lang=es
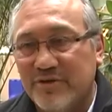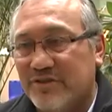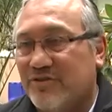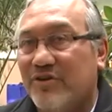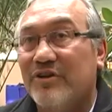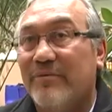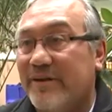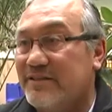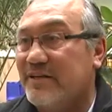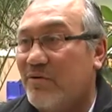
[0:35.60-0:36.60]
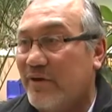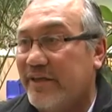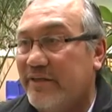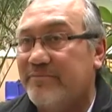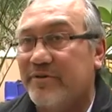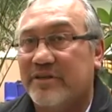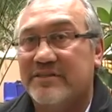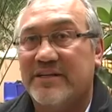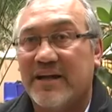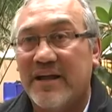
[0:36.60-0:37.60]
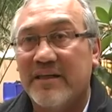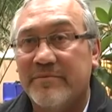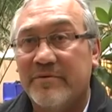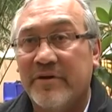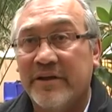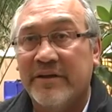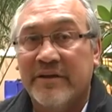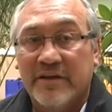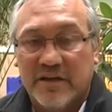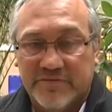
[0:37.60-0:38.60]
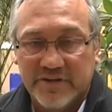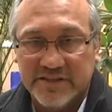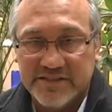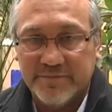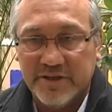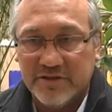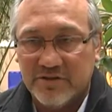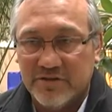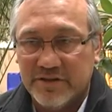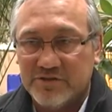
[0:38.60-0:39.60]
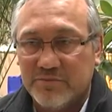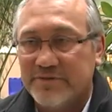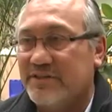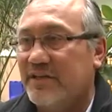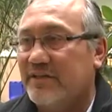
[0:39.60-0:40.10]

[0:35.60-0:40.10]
muy histórico para San Joaquín porque se acaba de aprobar el financiamiento de su piscina